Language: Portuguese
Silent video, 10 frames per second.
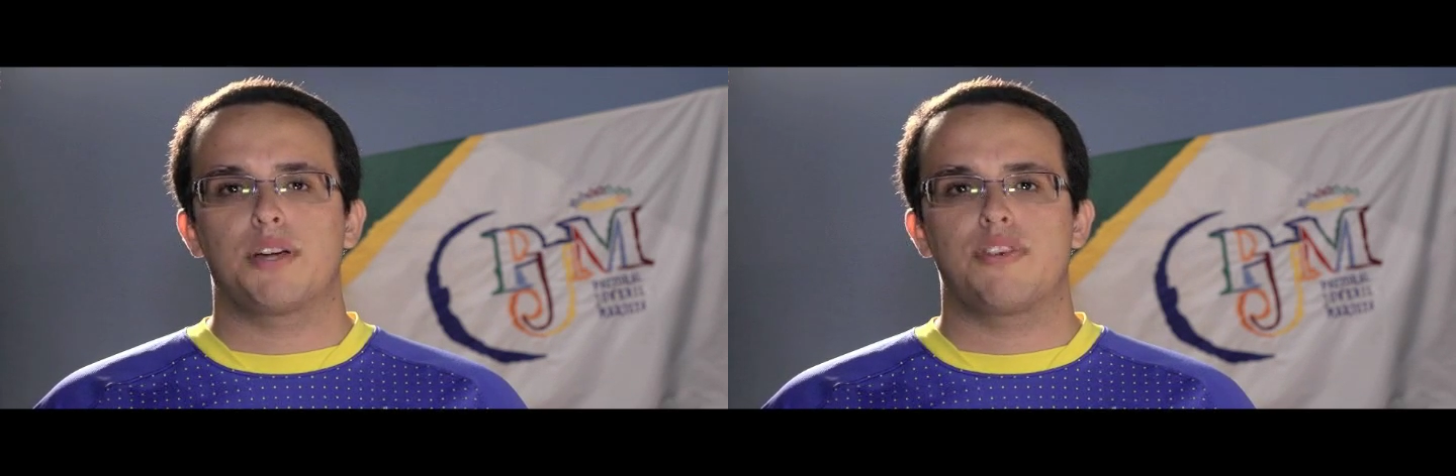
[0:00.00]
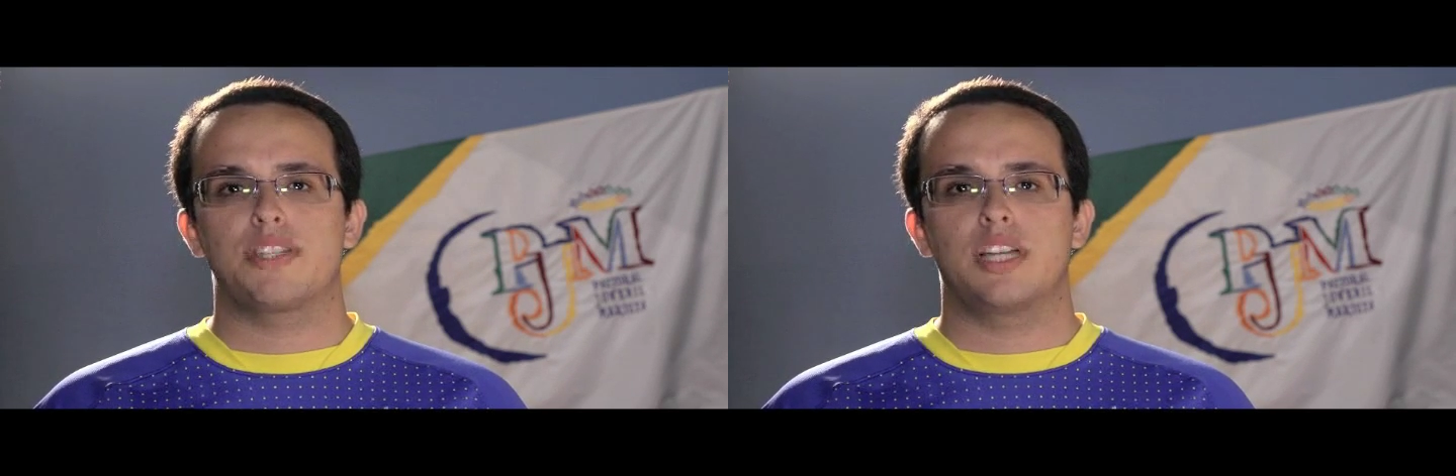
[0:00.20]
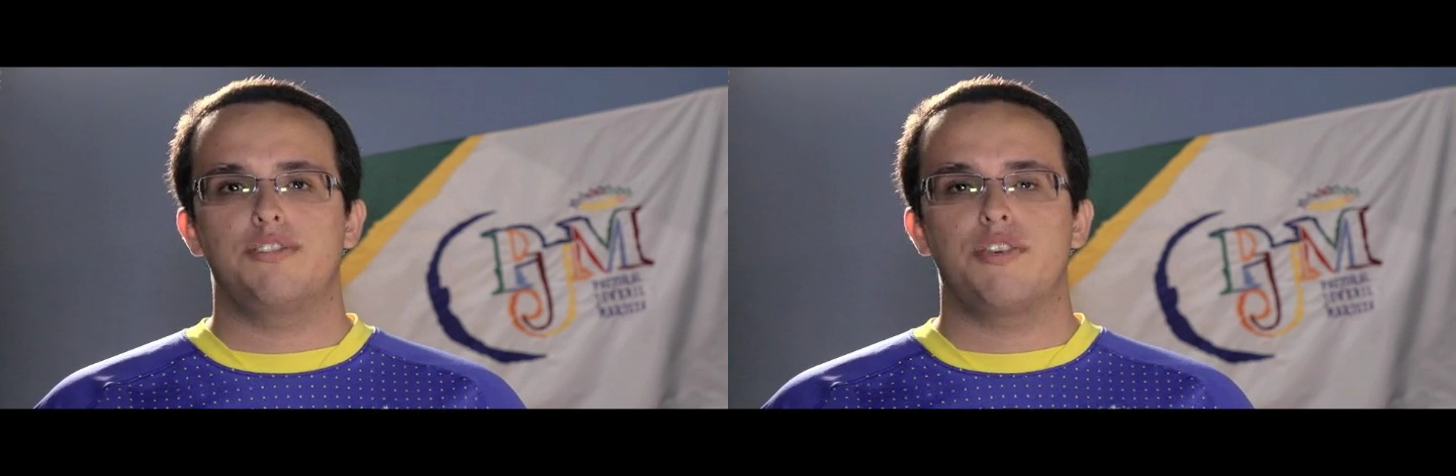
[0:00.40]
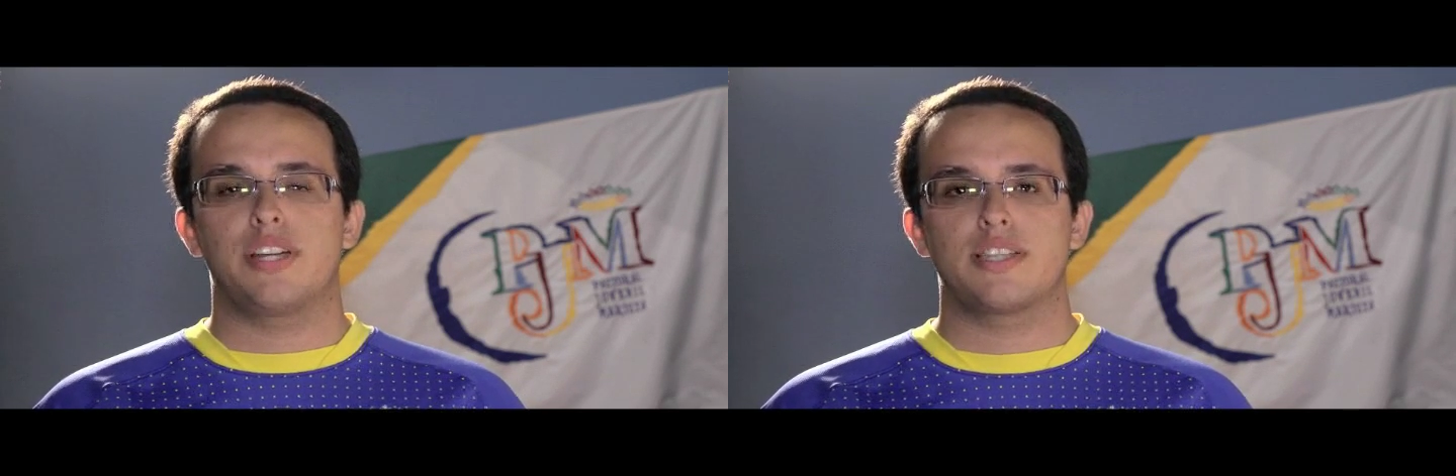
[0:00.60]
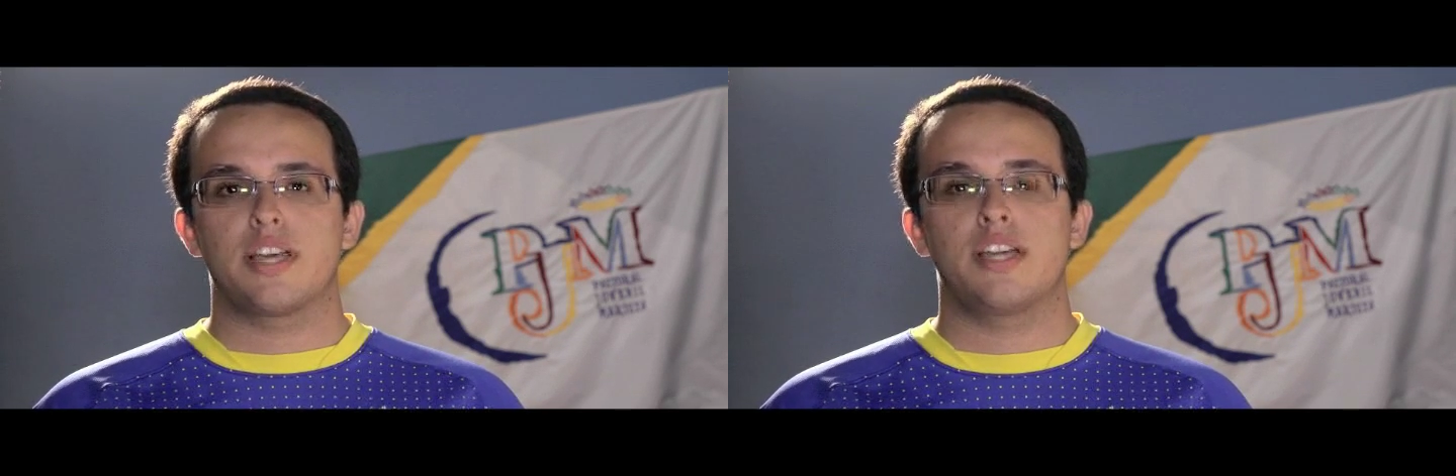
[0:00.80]
para fazer a
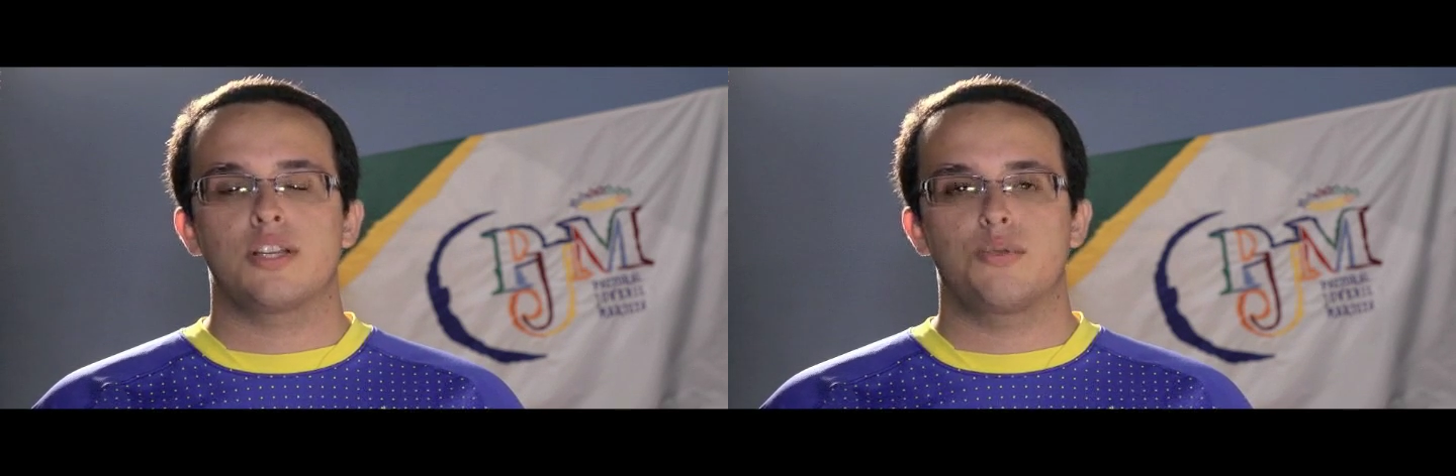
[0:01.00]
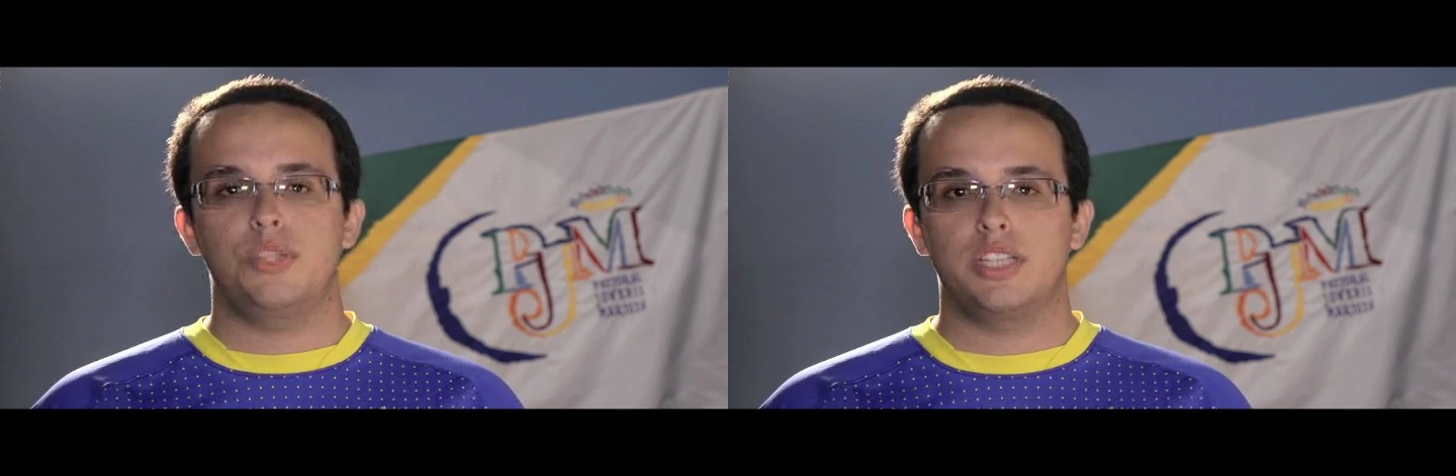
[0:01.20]
diferença aí na sua